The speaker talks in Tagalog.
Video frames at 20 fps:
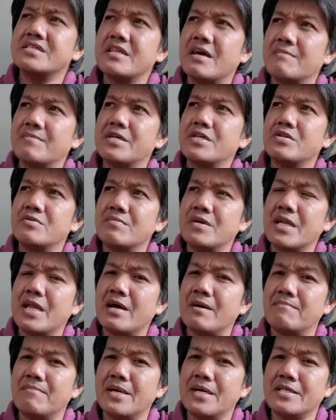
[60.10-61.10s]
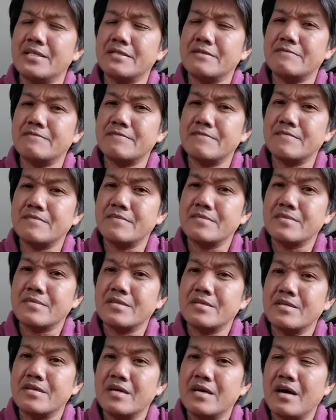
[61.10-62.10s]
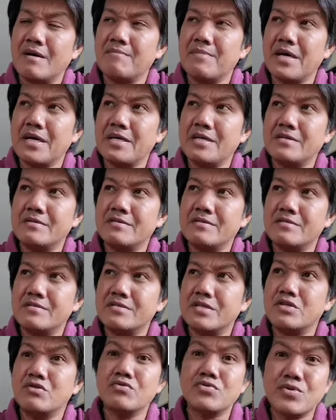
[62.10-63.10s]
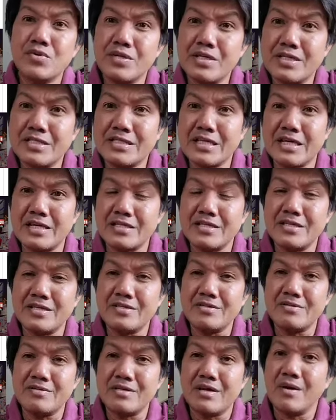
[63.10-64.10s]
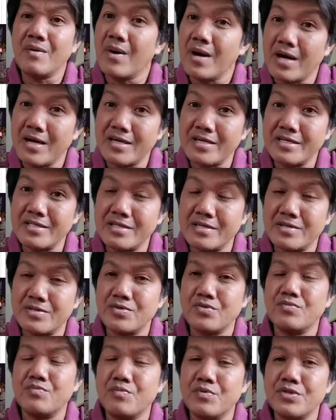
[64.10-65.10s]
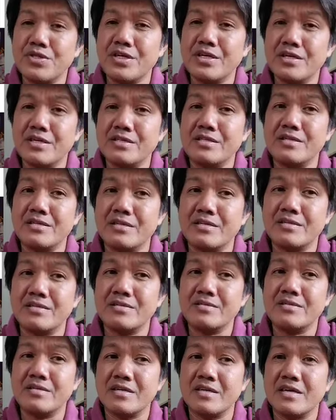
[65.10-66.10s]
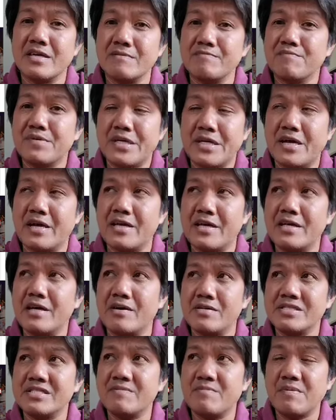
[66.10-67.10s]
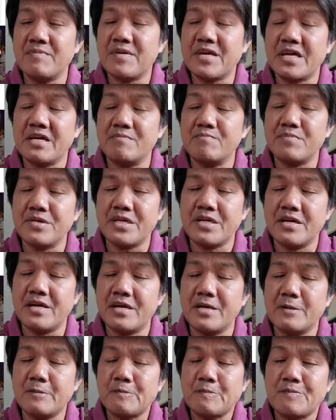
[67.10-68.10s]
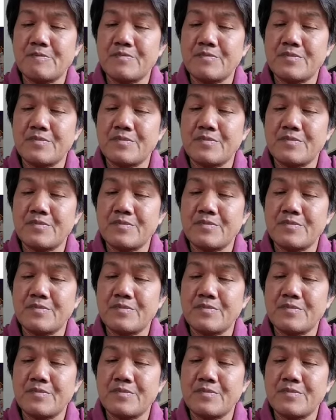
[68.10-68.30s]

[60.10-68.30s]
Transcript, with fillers: sinabing lumalaban, abay tinutuligsa niya yung gawain ng grupo ng, ng, ng NPA nga, CPP-NPA.